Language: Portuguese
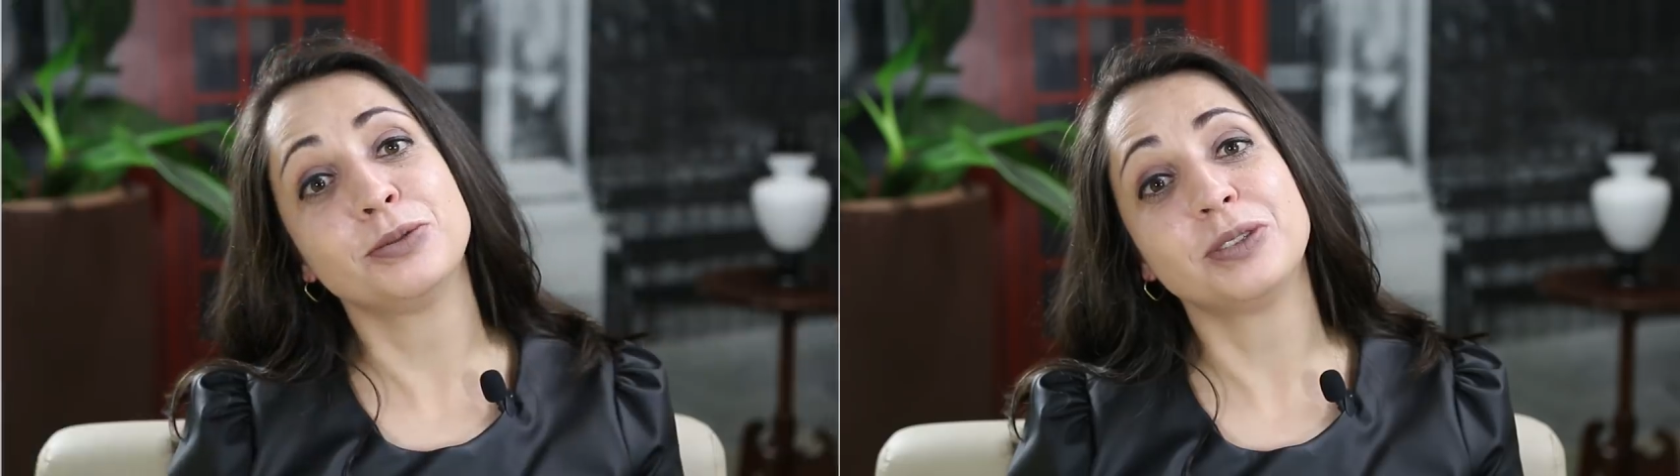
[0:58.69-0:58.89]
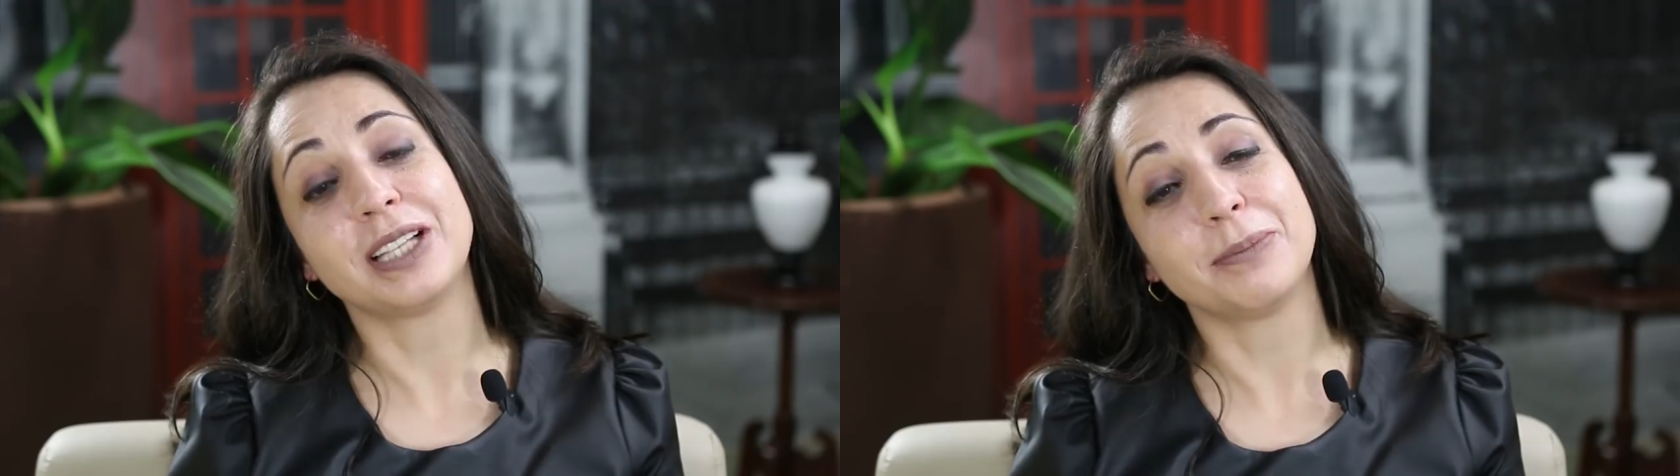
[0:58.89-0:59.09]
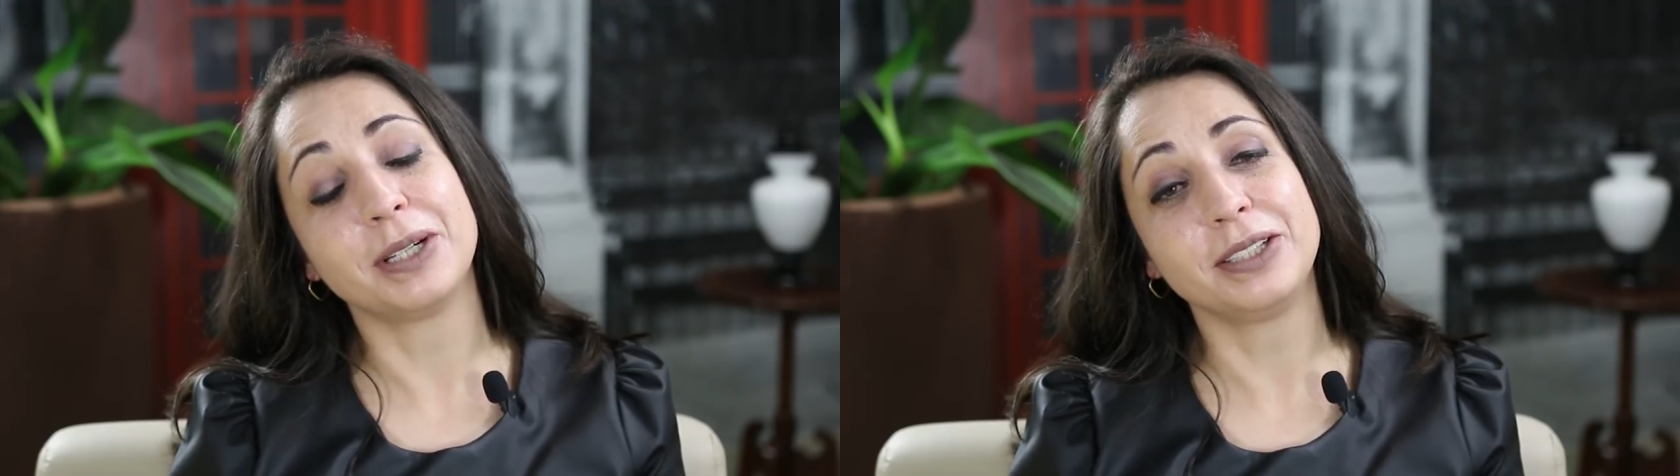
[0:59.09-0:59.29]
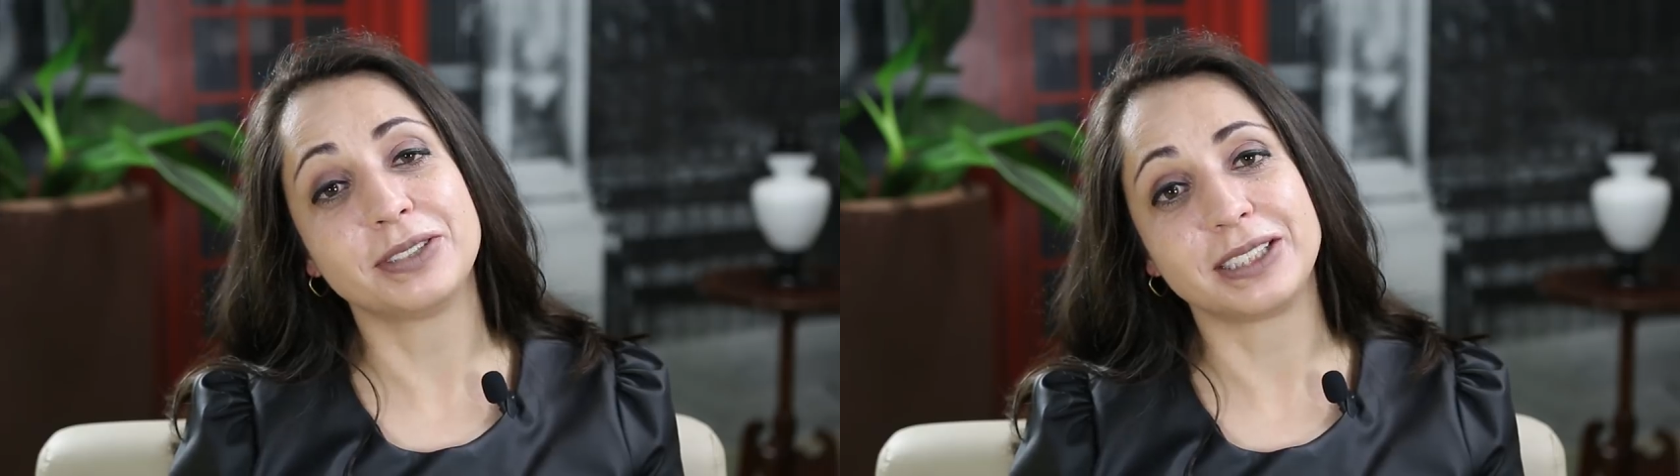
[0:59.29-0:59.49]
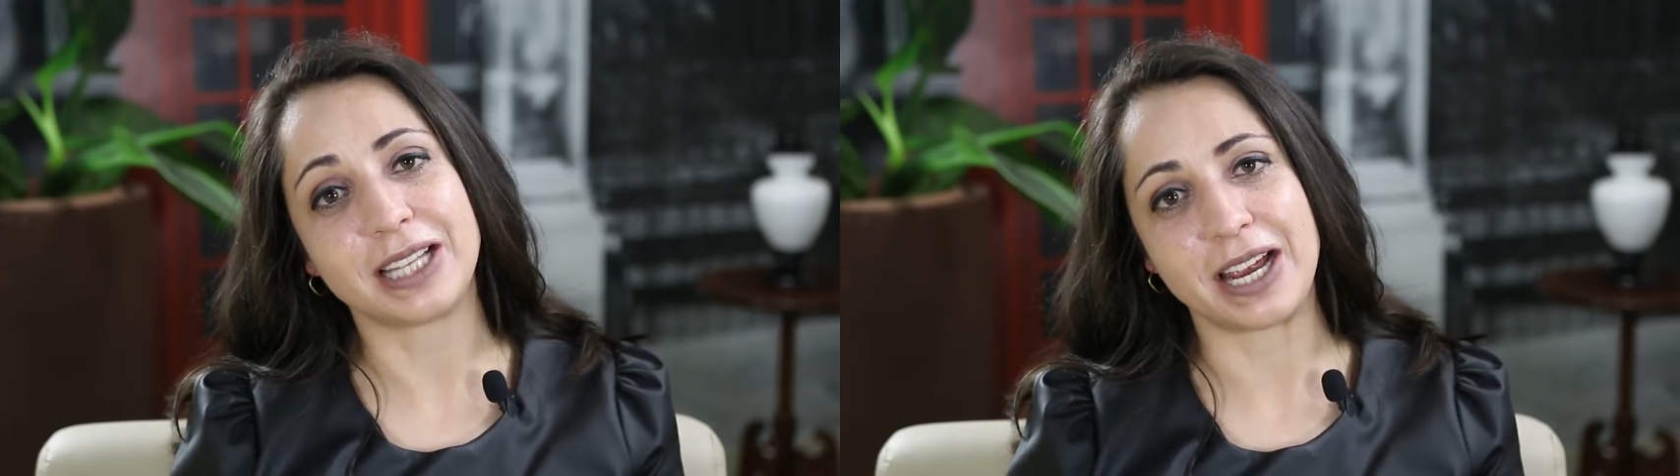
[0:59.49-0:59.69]
no tamanho
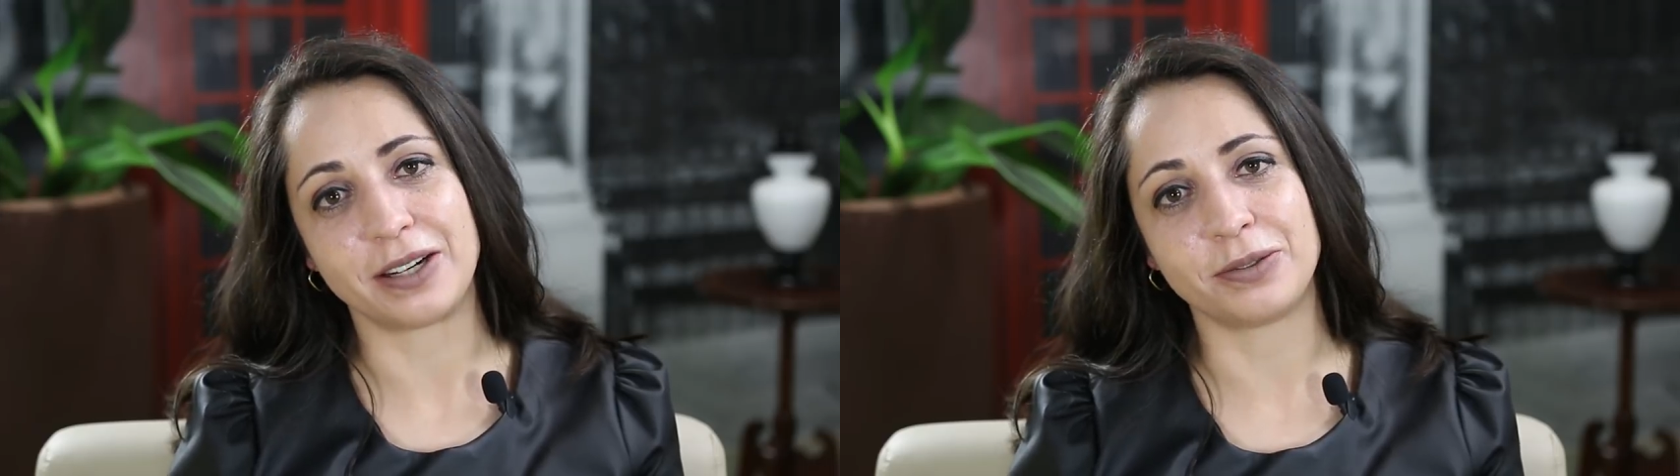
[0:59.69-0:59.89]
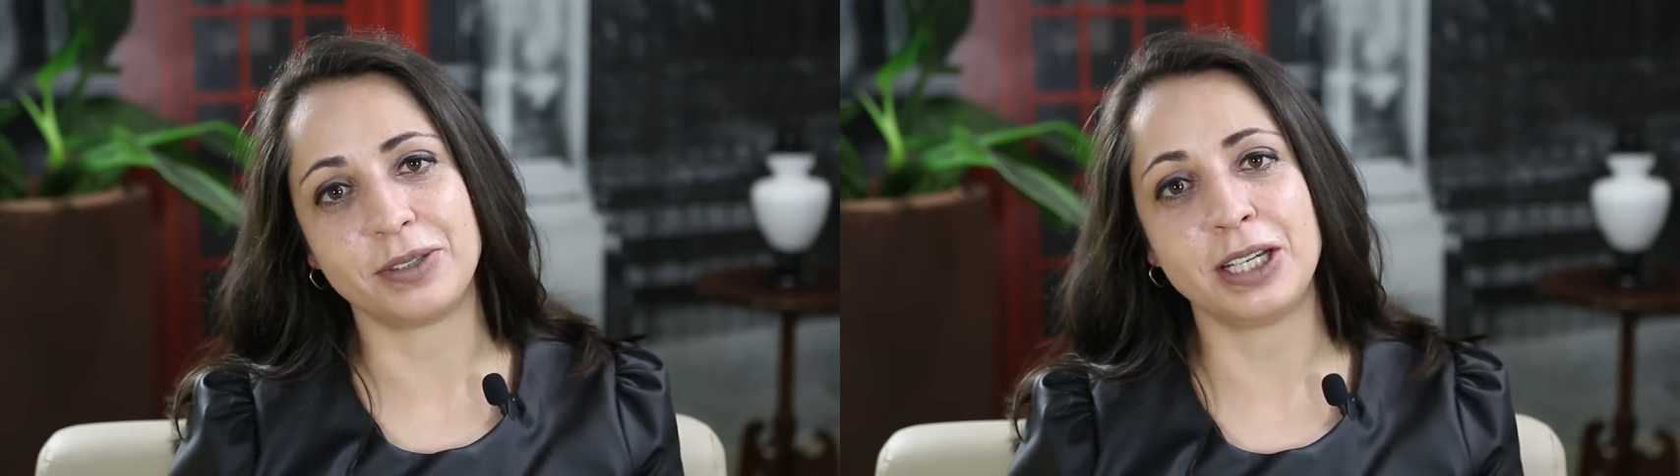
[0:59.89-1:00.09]
certo